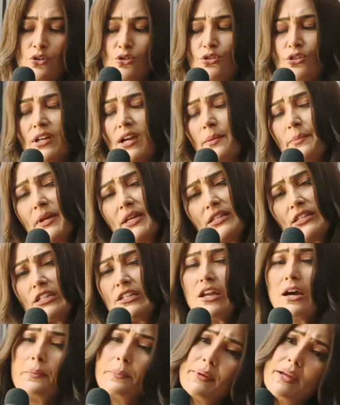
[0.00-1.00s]
उन्होंने हमें
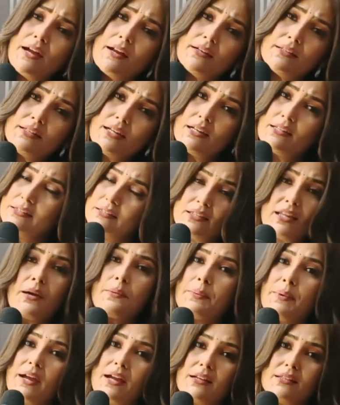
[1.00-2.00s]
इतना प्यार दिया
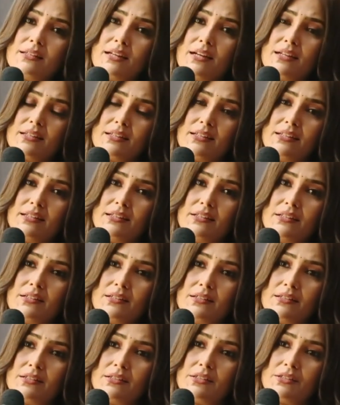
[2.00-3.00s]
इतना प्यार दिया कि
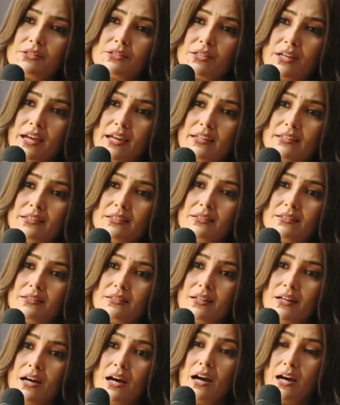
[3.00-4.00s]
शायद